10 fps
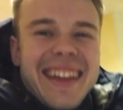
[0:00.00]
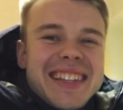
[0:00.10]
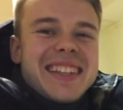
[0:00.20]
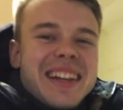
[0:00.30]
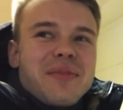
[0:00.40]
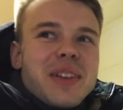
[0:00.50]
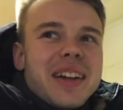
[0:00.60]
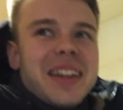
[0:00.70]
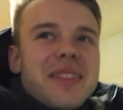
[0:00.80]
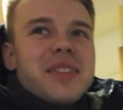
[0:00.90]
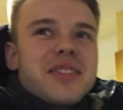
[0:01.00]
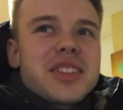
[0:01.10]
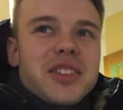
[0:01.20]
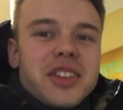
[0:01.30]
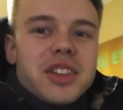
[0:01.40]
Снег прикольнее,
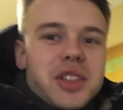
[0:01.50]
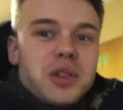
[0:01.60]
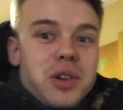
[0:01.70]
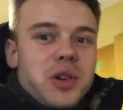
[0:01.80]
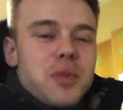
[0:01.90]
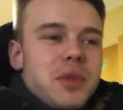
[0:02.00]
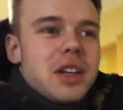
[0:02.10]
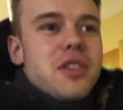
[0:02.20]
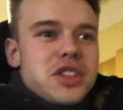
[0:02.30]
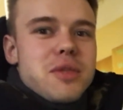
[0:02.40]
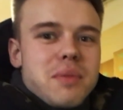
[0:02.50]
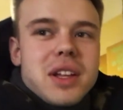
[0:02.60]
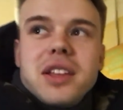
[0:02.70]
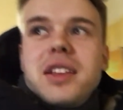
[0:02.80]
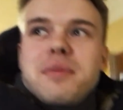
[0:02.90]
потому что он идет такой крупный и очень
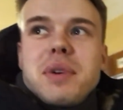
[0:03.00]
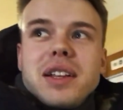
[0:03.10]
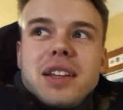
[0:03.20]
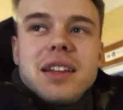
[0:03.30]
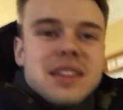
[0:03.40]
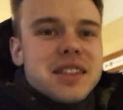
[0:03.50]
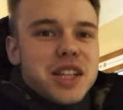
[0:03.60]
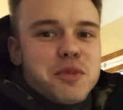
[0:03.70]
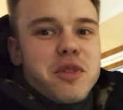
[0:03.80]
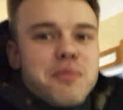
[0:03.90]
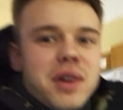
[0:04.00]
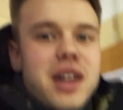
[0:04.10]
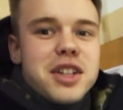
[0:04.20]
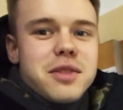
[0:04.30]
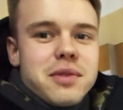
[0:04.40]
медленно падает. Сейчас мы вам
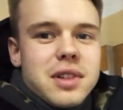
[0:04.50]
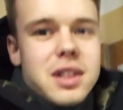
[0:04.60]
покажем.